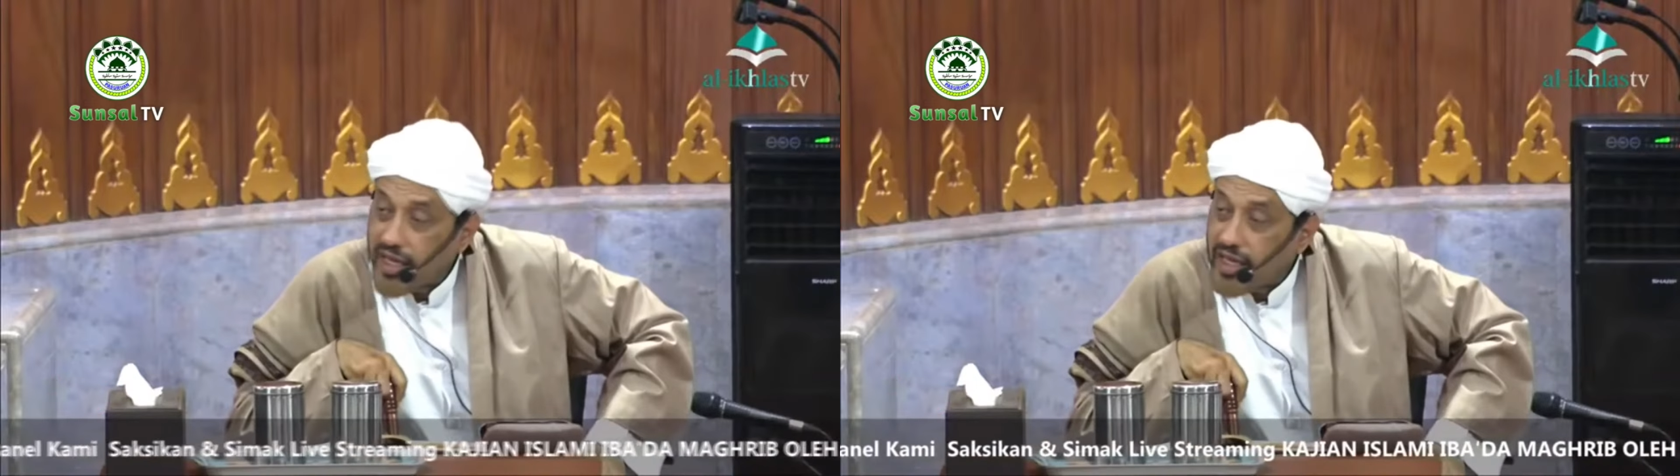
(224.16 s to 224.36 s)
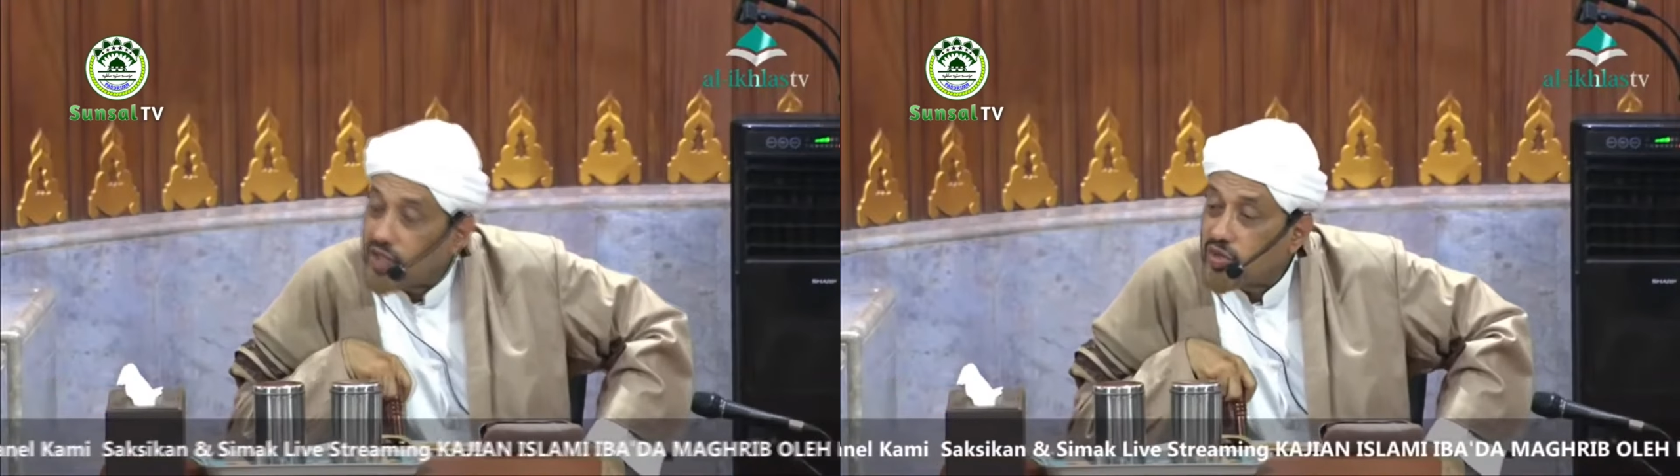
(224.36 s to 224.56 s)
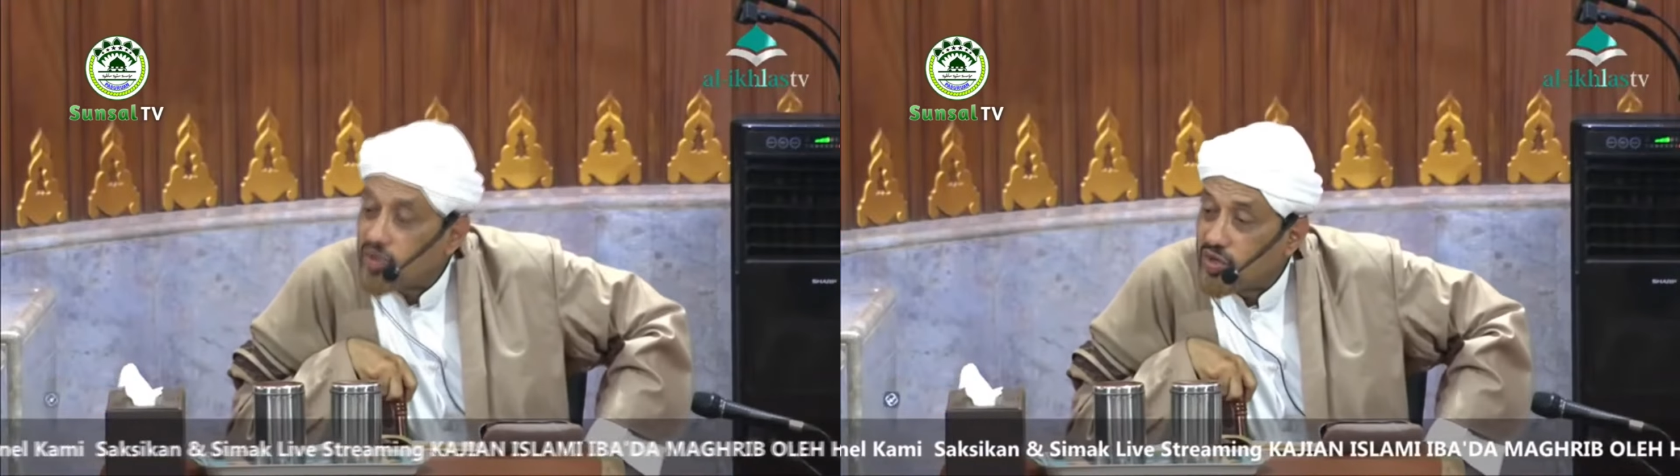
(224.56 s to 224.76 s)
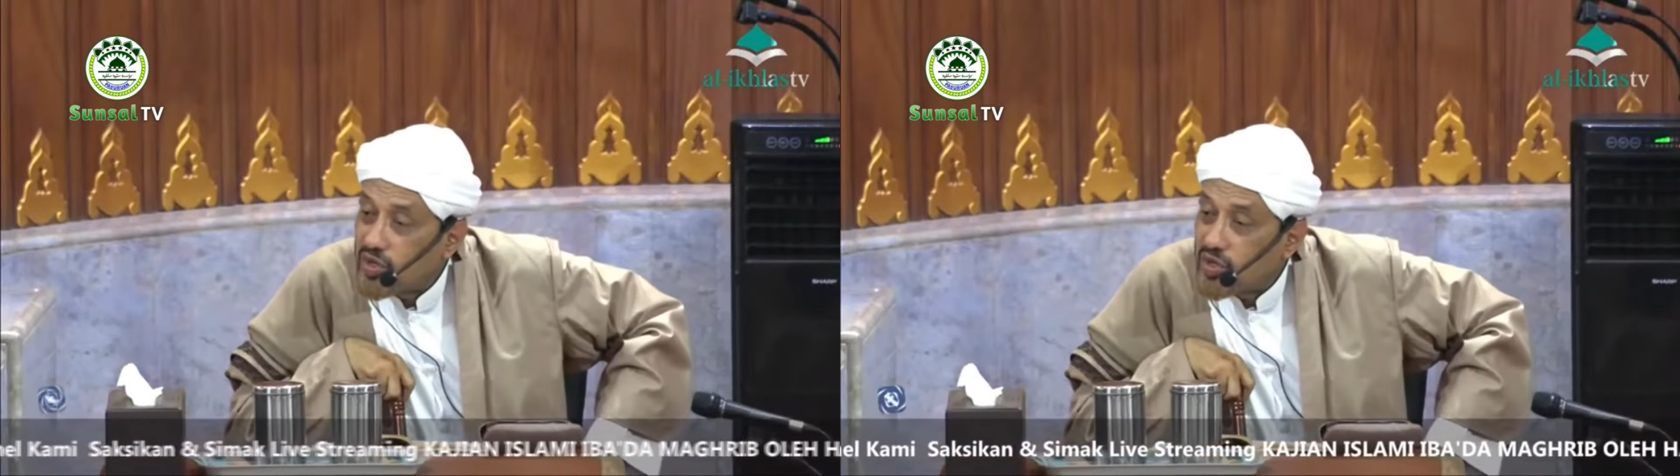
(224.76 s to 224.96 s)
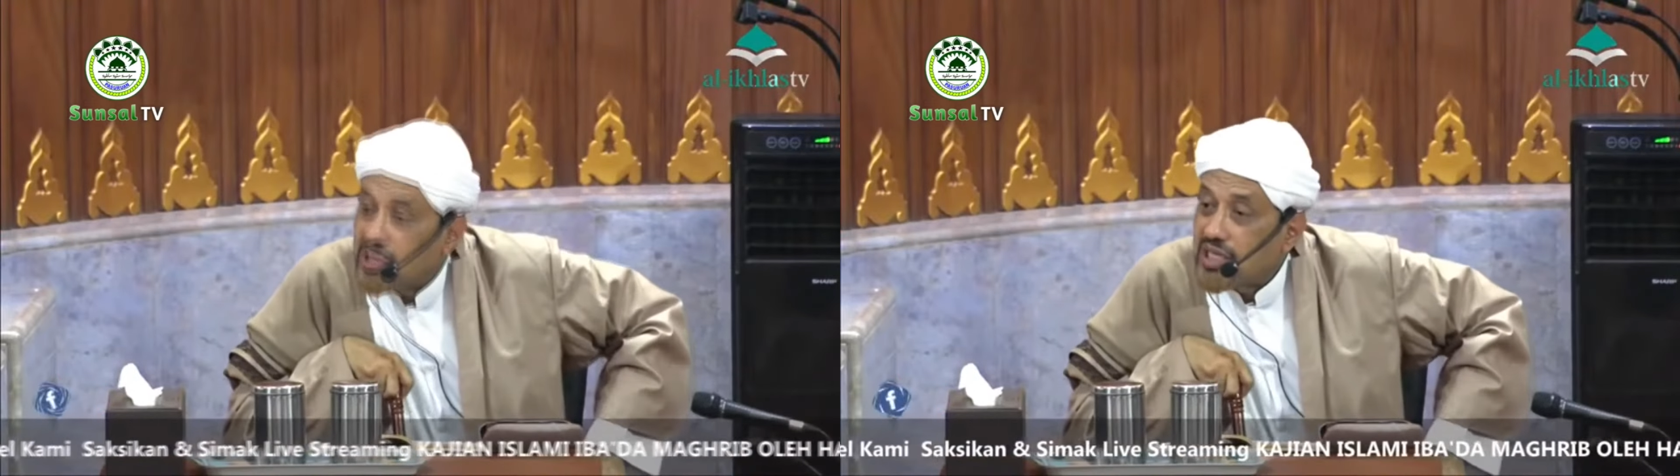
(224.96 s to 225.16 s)
karena itu
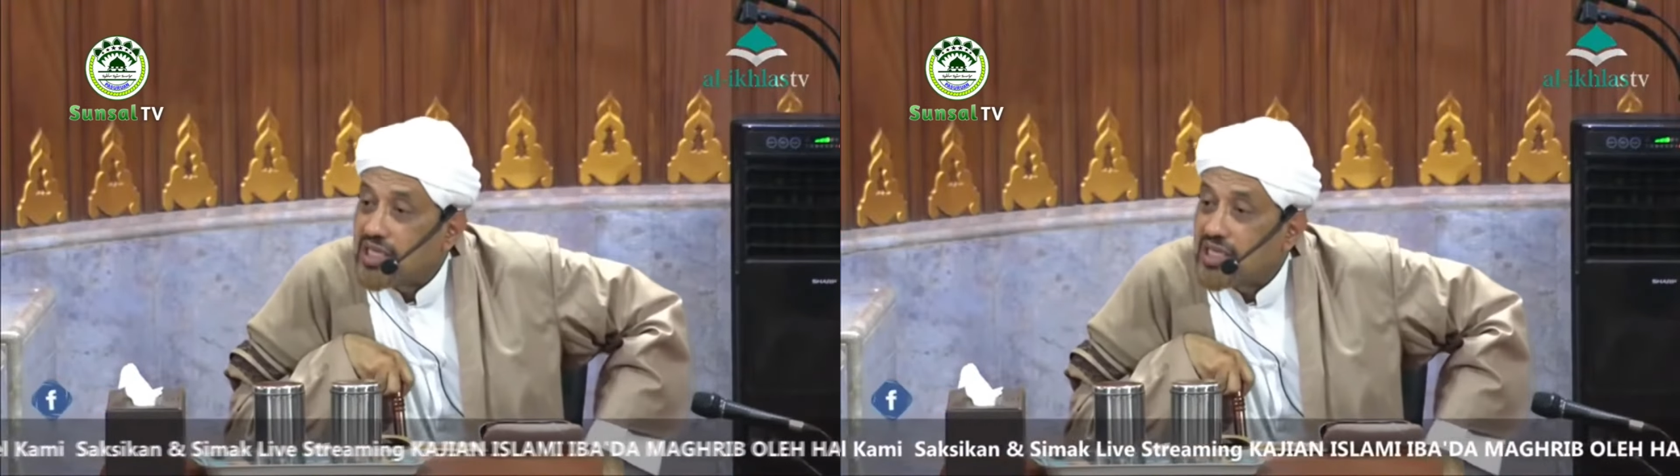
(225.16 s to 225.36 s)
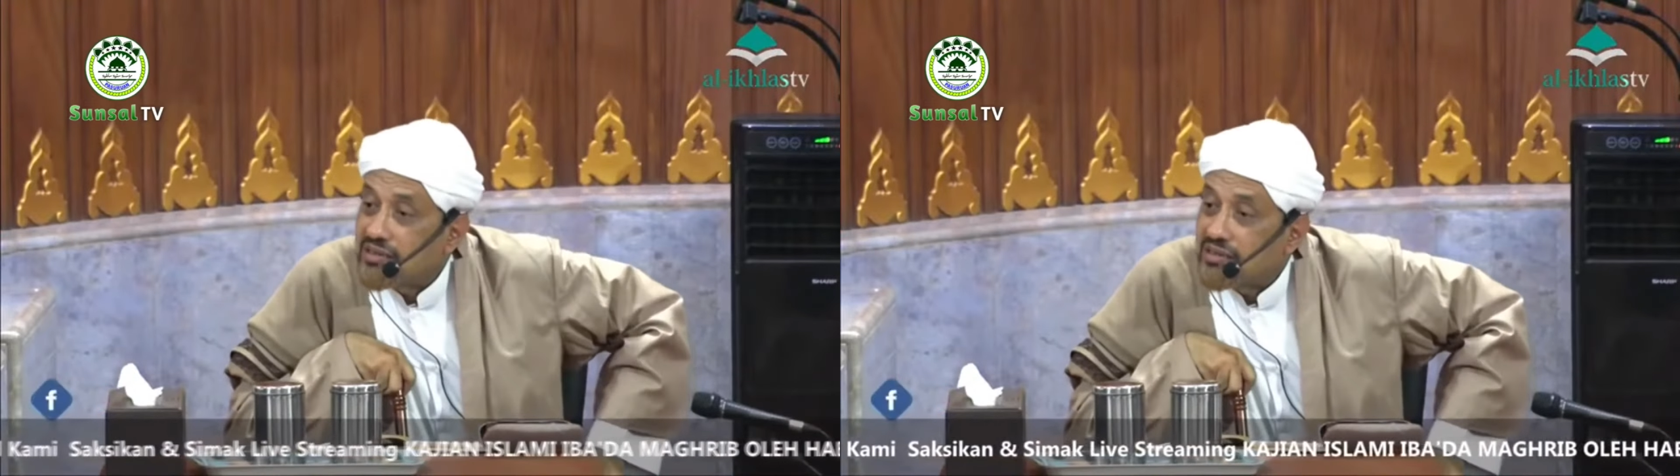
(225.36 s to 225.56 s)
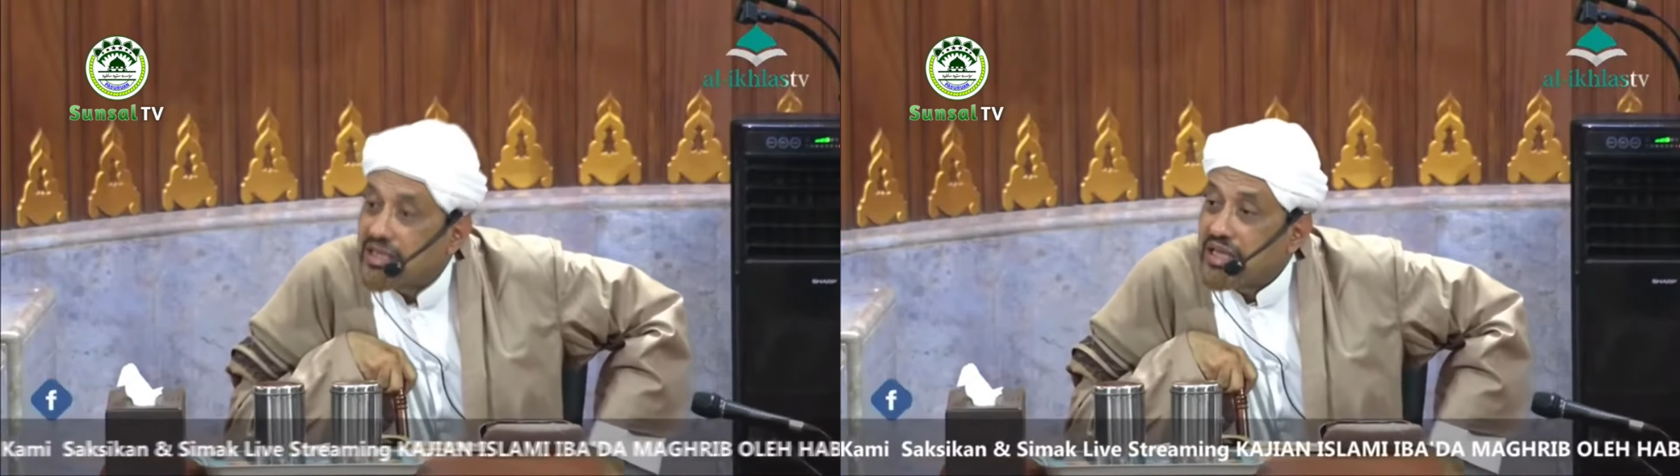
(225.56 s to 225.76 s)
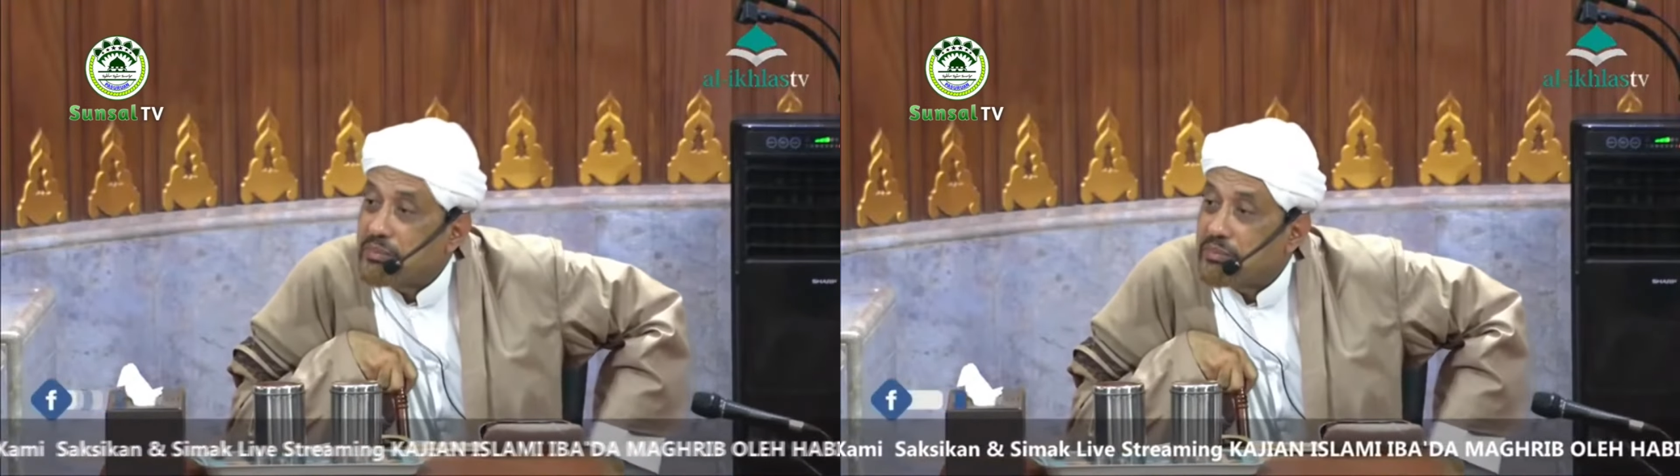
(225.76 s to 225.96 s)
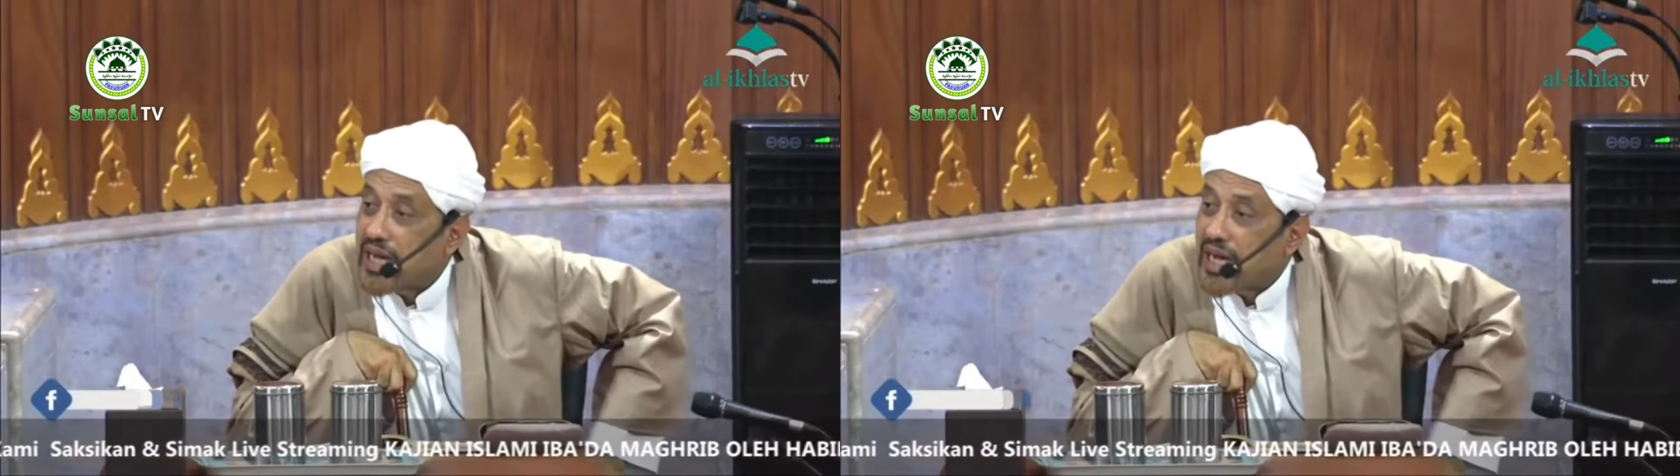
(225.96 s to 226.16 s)

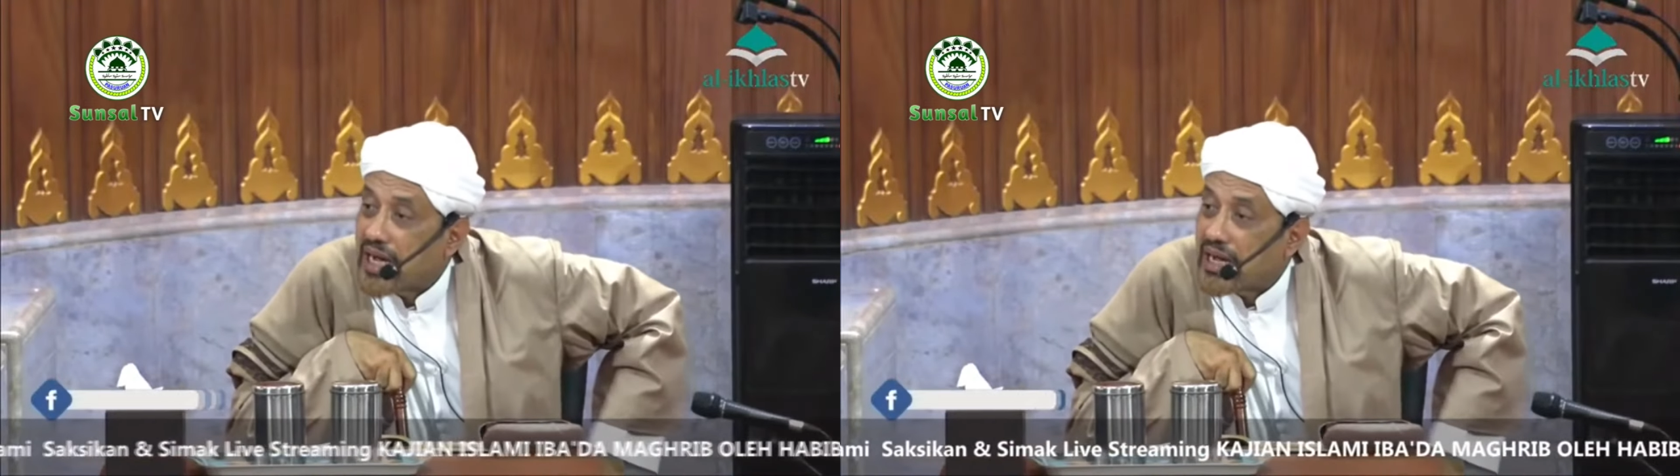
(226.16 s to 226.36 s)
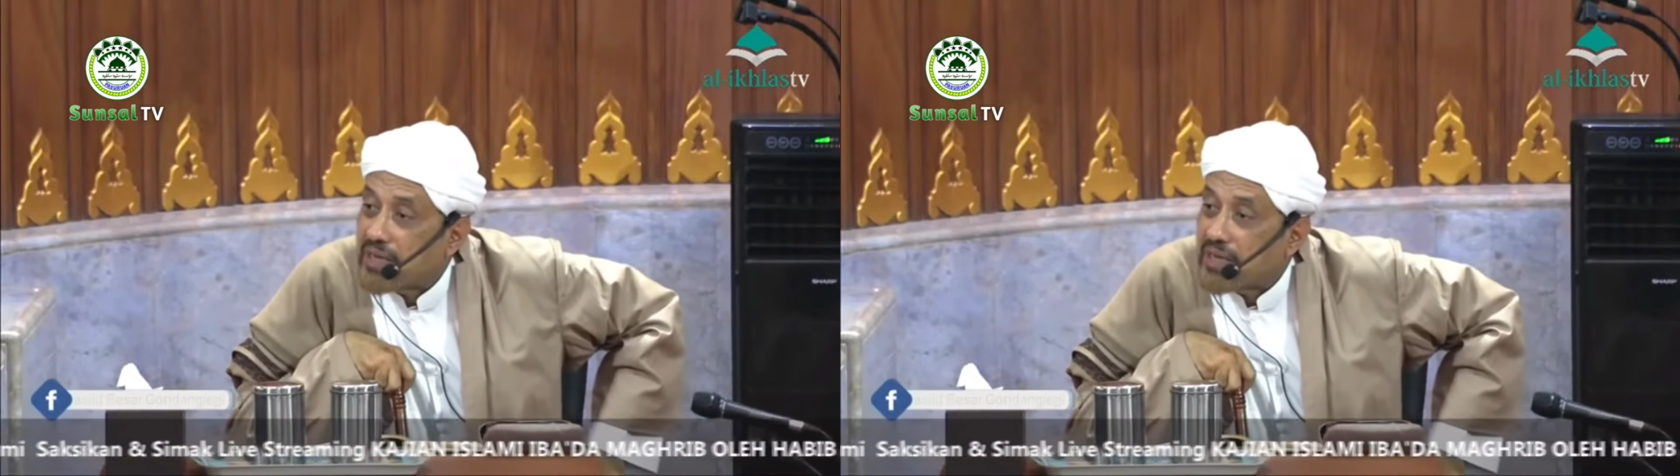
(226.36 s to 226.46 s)
timbang